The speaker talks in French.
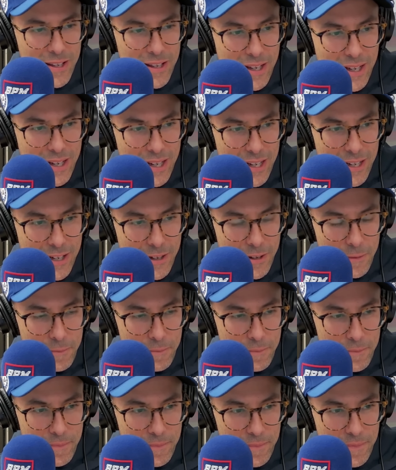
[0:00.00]
Euh,
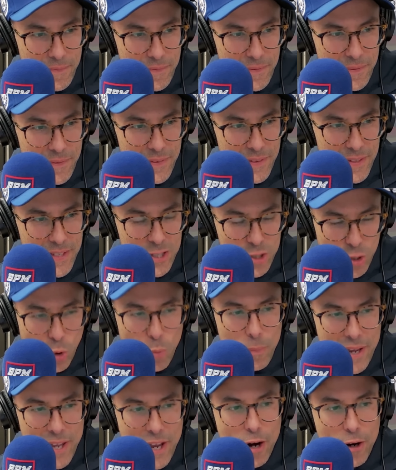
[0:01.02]
ils sont
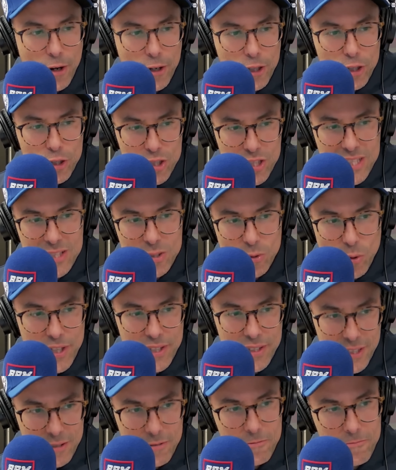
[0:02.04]
meilleurs que ce qu'ils ont
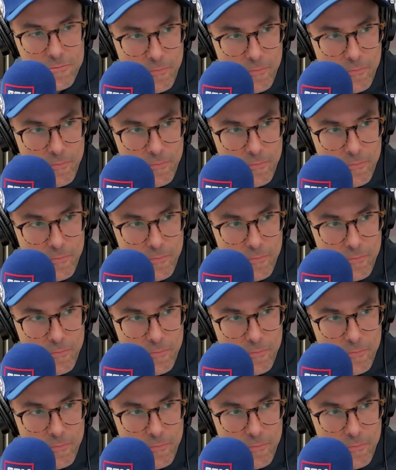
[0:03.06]
été.